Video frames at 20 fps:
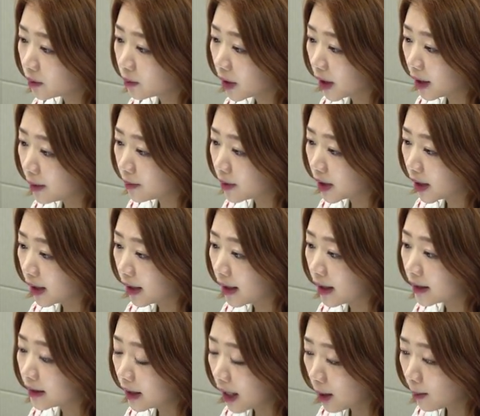가입자의
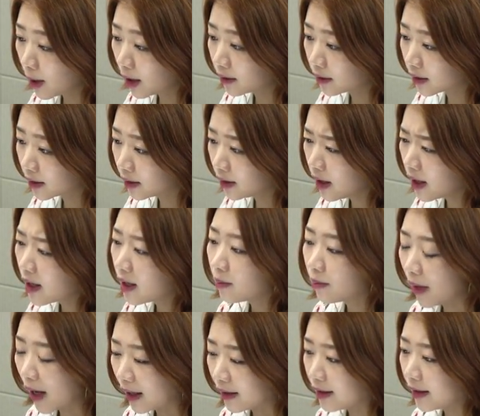사망 등
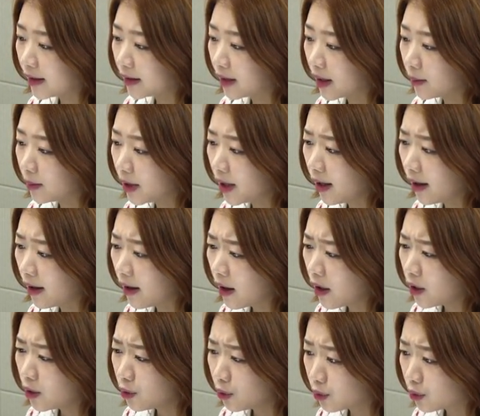만일에 대비해
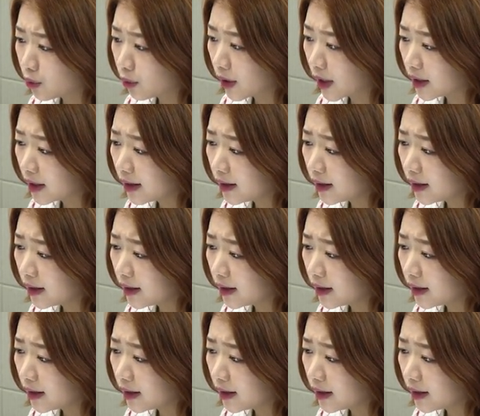유족의